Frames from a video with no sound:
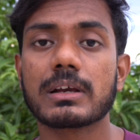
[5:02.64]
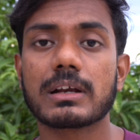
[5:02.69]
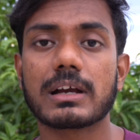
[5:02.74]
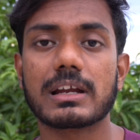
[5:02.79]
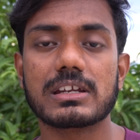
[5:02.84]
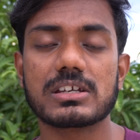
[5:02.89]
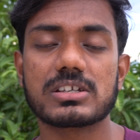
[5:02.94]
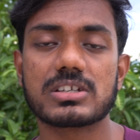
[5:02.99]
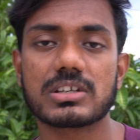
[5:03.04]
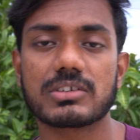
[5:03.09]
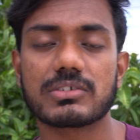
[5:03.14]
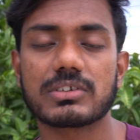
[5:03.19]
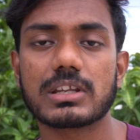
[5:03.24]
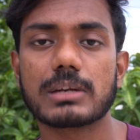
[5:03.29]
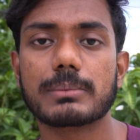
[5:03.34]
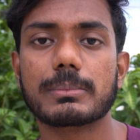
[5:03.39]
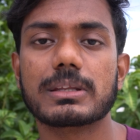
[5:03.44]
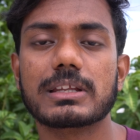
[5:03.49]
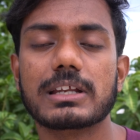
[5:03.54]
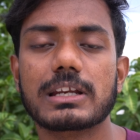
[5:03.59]
கண்டிஷனுக்கு
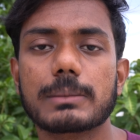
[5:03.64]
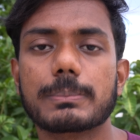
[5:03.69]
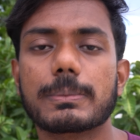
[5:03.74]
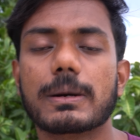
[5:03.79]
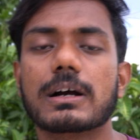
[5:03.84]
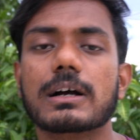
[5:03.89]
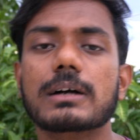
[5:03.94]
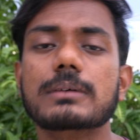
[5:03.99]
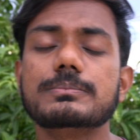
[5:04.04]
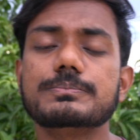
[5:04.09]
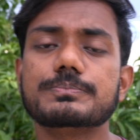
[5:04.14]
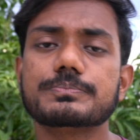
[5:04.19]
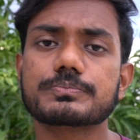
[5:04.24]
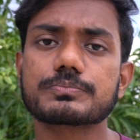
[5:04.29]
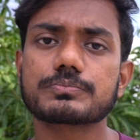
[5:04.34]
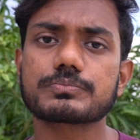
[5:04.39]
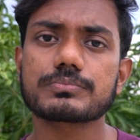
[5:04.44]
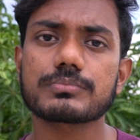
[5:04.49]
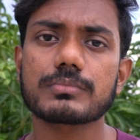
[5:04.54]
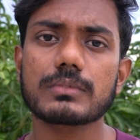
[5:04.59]
வந்து நம்ம அதை எடுப்பாங்க
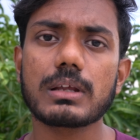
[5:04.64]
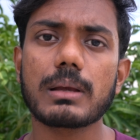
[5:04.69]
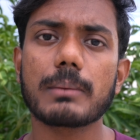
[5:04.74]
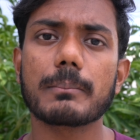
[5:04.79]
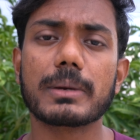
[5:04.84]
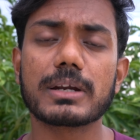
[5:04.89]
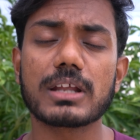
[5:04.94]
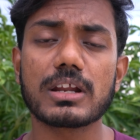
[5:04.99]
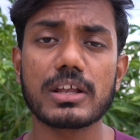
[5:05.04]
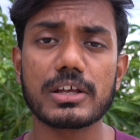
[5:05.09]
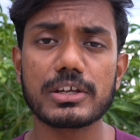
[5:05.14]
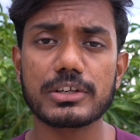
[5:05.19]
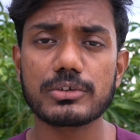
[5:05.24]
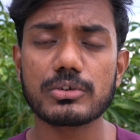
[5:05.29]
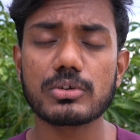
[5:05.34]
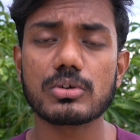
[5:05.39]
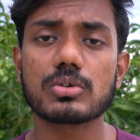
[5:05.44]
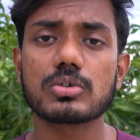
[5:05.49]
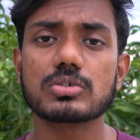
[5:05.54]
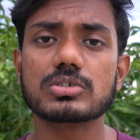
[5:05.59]
பட் ஆனால்
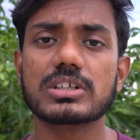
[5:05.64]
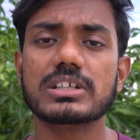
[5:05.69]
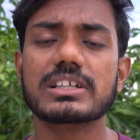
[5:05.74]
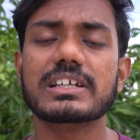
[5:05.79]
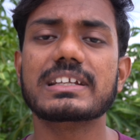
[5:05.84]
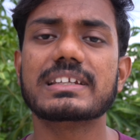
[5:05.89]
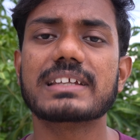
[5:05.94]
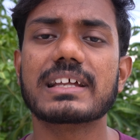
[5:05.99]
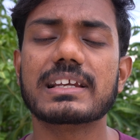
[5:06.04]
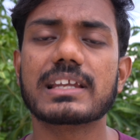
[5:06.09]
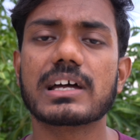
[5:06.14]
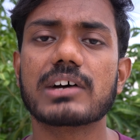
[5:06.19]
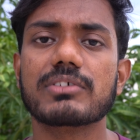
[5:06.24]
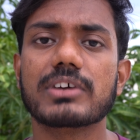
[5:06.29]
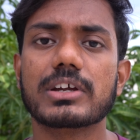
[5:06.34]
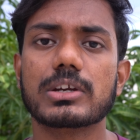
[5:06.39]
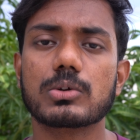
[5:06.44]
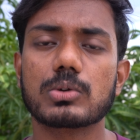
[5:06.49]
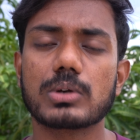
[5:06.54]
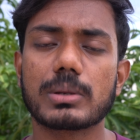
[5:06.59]
இன்னும் கொஞ்சம் டீட்டெயில்டாக
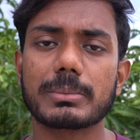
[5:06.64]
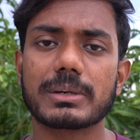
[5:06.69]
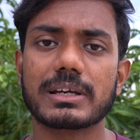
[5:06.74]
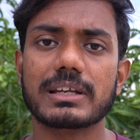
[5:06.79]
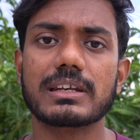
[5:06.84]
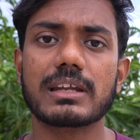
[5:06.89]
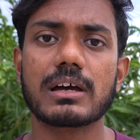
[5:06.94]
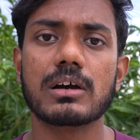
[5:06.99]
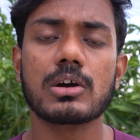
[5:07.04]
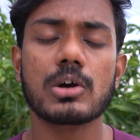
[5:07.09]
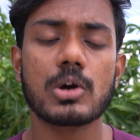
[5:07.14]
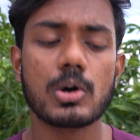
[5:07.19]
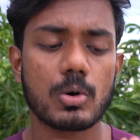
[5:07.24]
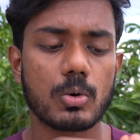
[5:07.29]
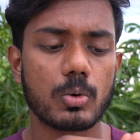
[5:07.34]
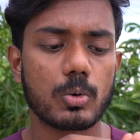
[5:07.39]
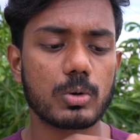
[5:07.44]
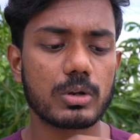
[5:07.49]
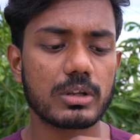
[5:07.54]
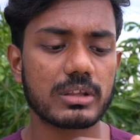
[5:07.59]
வேணும் நமக்கு என்ன
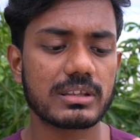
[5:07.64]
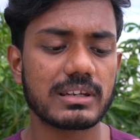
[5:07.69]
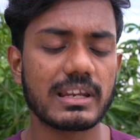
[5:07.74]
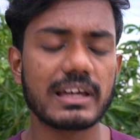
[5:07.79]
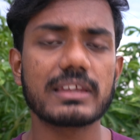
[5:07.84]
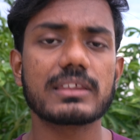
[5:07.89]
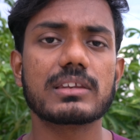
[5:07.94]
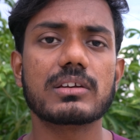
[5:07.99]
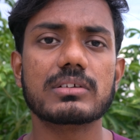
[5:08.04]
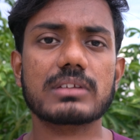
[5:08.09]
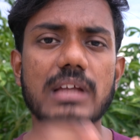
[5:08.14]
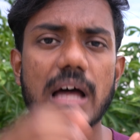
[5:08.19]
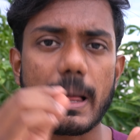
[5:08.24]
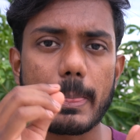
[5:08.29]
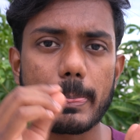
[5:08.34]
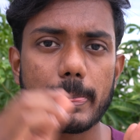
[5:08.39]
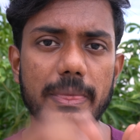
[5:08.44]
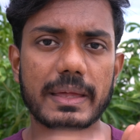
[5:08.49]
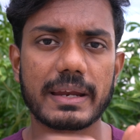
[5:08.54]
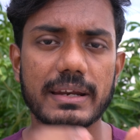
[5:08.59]
ஒரு ஸ்லைஸில் வந்து
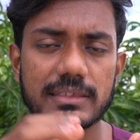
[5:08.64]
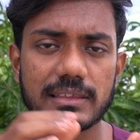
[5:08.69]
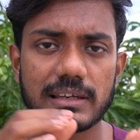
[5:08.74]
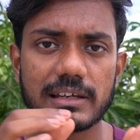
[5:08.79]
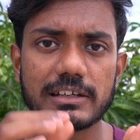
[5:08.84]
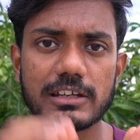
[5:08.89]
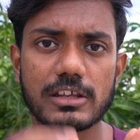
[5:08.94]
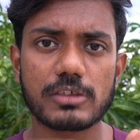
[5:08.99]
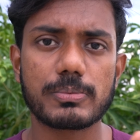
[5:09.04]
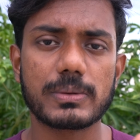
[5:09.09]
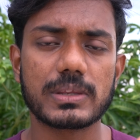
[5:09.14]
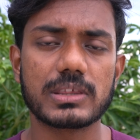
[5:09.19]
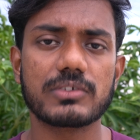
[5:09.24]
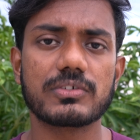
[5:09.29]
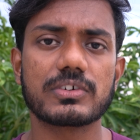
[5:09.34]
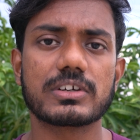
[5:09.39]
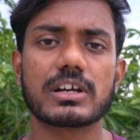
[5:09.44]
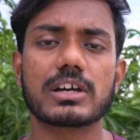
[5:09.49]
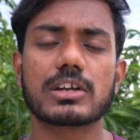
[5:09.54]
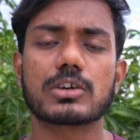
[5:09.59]
அந்த இடத்துல என்ன
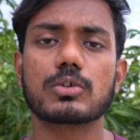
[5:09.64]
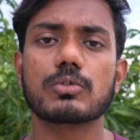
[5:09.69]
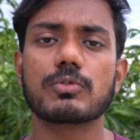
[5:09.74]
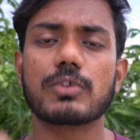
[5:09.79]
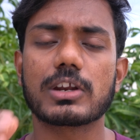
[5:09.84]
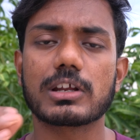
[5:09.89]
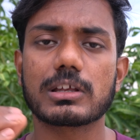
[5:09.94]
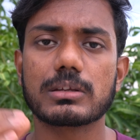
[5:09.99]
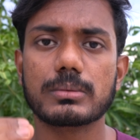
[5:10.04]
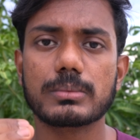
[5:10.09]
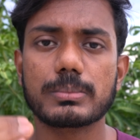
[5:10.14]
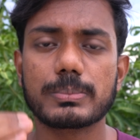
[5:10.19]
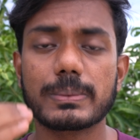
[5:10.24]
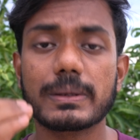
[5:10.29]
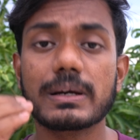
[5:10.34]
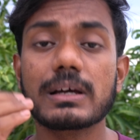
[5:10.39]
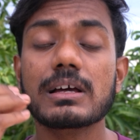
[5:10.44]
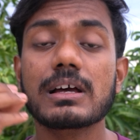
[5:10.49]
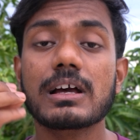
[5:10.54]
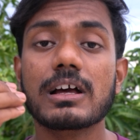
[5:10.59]
ஸ்பெசிஃபிக்காக இருக்கணும் ஃபார் எக்ஸாம்பிள்
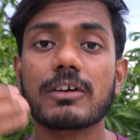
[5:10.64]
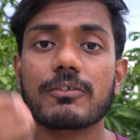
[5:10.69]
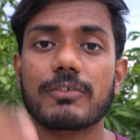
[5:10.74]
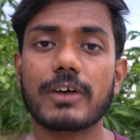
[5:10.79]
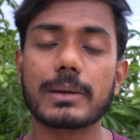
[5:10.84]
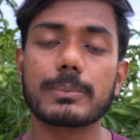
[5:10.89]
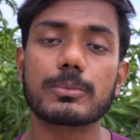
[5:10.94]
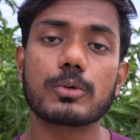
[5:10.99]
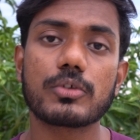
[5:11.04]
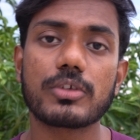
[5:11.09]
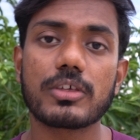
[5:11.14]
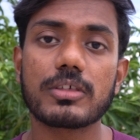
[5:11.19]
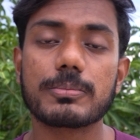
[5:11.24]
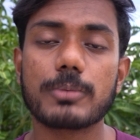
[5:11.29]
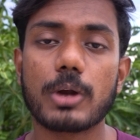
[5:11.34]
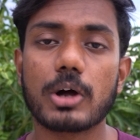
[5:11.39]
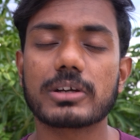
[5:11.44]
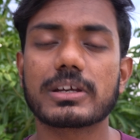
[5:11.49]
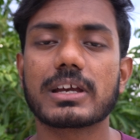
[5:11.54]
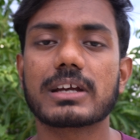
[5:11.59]
இப்போ ஃபைப்ரோசஸ்
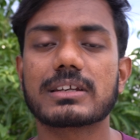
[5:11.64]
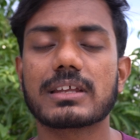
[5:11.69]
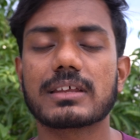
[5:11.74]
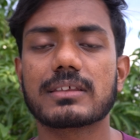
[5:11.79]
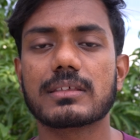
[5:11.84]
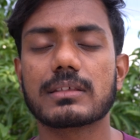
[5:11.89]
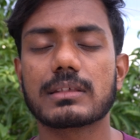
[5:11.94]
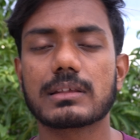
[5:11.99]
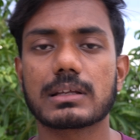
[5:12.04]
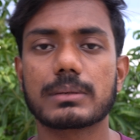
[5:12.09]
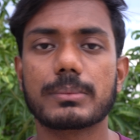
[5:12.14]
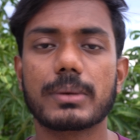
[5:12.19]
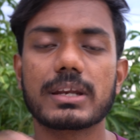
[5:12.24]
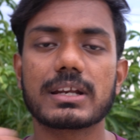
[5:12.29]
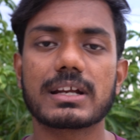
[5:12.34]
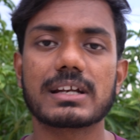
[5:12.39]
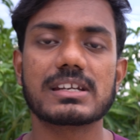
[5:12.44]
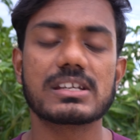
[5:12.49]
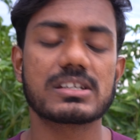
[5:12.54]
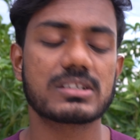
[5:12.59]
பிராங்கெக்டசிஸ்ங்கிற
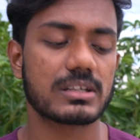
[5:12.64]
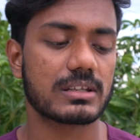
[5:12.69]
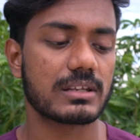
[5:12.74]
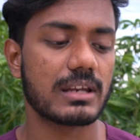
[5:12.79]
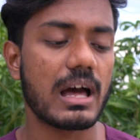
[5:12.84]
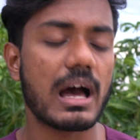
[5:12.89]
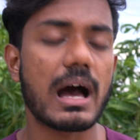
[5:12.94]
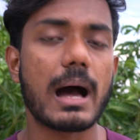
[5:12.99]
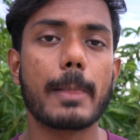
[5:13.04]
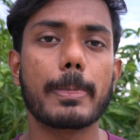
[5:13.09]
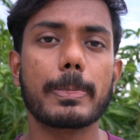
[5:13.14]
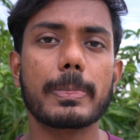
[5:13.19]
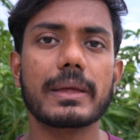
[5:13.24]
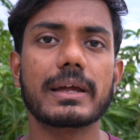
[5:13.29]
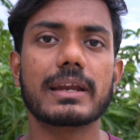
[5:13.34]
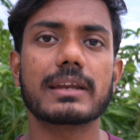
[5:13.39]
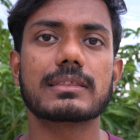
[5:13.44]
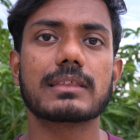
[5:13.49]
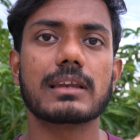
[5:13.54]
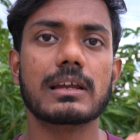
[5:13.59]
மாதிரி கண்டிஷன்ஸ்லாம் அந்த
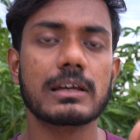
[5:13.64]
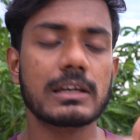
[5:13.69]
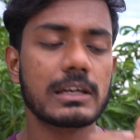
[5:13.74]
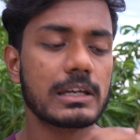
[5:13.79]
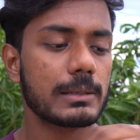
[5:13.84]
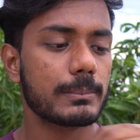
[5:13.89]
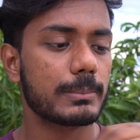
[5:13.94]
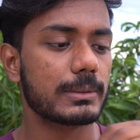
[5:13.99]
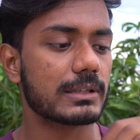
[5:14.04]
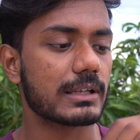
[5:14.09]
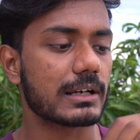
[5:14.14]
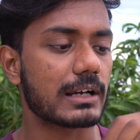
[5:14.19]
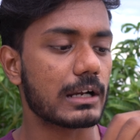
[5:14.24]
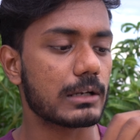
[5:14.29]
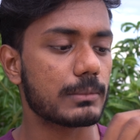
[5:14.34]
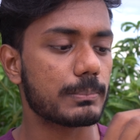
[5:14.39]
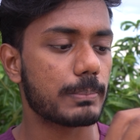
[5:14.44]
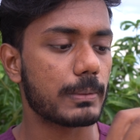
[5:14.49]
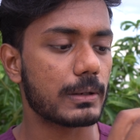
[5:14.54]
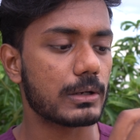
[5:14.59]
இடத்துல இப்போ இந்த
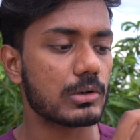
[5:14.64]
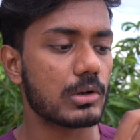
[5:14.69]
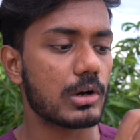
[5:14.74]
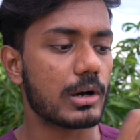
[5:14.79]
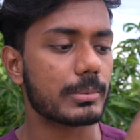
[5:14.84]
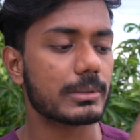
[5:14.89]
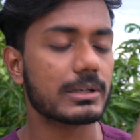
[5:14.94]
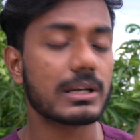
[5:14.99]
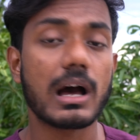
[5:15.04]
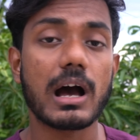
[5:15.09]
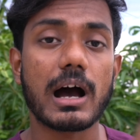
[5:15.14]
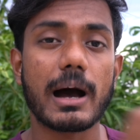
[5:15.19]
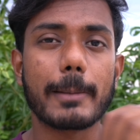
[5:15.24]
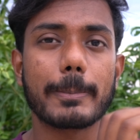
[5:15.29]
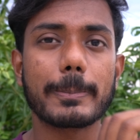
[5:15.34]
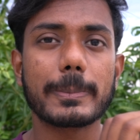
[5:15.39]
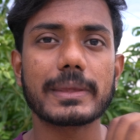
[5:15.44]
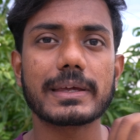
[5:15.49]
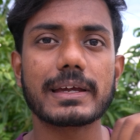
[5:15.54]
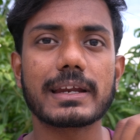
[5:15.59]
கட் பண்ணோம் அப்படின்னா
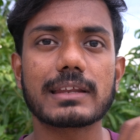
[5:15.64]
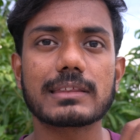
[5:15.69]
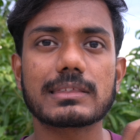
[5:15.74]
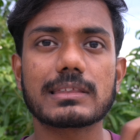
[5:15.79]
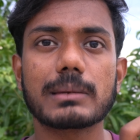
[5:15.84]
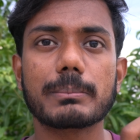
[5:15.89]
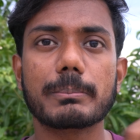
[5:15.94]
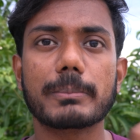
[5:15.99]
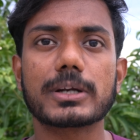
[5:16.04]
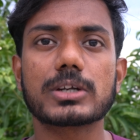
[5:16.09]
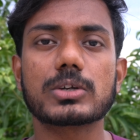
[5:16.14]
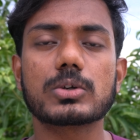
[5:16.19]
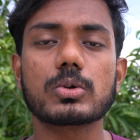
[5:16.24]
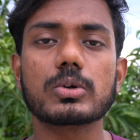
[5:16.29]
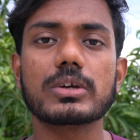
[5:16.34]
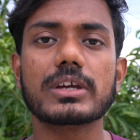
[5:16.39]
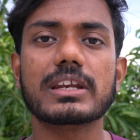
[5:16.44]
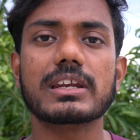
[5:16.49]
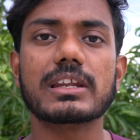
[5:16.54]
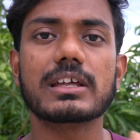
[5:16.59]
அந்த இடத்துல
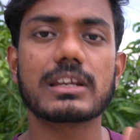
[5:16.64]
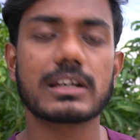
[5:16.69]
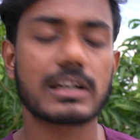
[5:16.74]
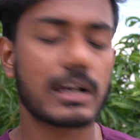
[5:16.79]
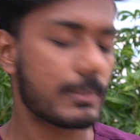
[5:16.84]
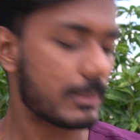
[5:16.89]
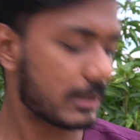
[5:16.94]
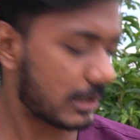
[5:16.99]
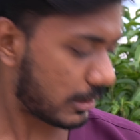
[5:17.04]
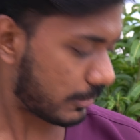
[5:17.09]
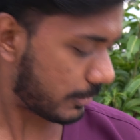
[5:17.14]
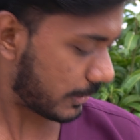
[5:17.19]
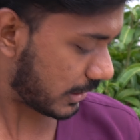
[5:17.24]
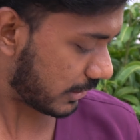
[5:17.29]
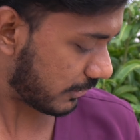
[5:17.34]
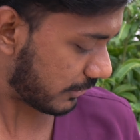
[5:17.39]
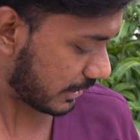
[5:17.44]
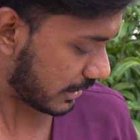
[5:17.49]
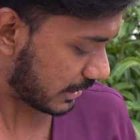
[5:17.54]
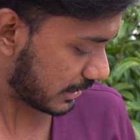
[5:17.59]
மட்டும் என்ன இருக்குது அப்படிங்கிறது
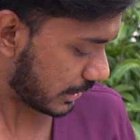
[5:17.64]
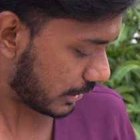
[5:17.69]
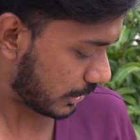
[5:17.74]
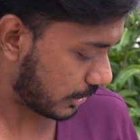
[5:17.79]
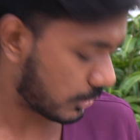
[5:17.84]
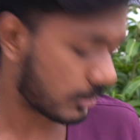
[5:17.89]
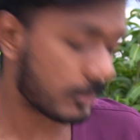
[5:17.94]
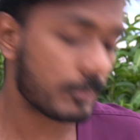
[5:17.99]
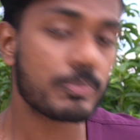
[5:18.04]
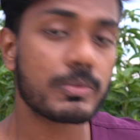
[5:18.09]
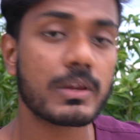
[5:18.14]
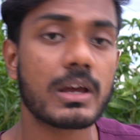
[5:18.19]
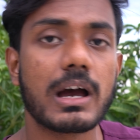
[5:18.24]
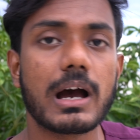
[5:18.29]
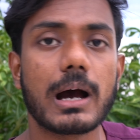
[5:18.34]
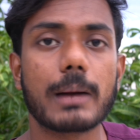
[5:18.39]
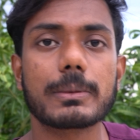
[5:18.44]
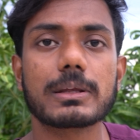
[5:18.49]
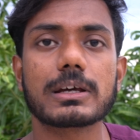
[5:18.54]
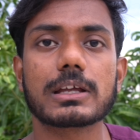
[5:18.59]
ஸ்பெசிஃபிக்காக தெரியணும்
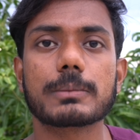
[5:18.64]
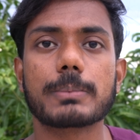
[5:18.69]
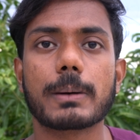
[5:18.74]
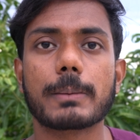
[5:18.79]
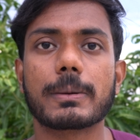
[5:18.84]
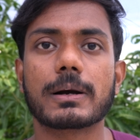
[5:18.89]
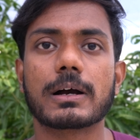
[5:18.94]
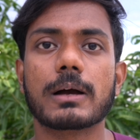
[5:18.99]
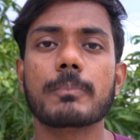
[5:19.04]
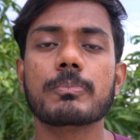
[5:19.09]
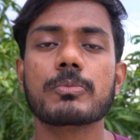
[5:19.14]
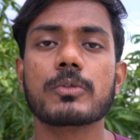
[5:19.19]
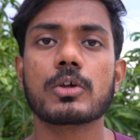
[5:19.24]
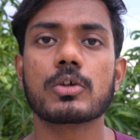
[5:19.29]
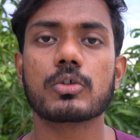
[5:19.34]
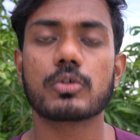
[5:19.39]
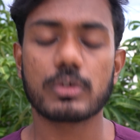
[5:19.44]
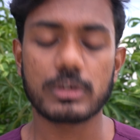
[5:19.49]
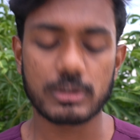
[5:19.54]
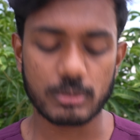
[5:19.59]
அப்படிங்கிறத பார்ப்பாங்க
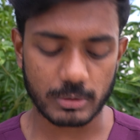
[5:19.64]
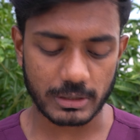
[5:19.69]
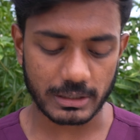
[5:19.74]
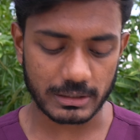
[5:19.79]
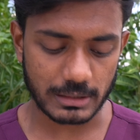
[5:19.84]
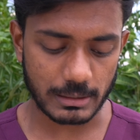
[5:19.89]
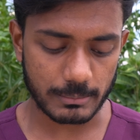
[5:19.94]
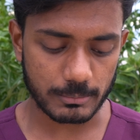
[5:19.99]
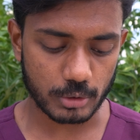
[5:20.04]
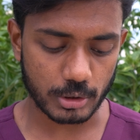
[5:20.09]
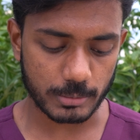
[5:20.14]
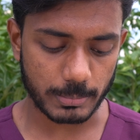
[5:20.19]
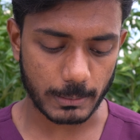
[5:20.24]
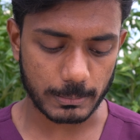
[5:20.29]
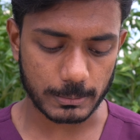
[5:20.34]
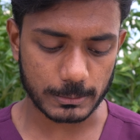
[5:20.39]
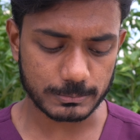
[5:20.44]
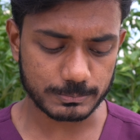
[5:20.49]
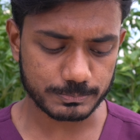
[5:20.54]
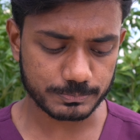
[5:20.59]
ஸோ இது ஒரு எக்ஸாம்பிளோட
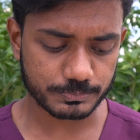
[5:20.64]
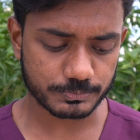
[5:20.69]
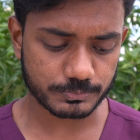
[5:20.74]
பார்ப்போம்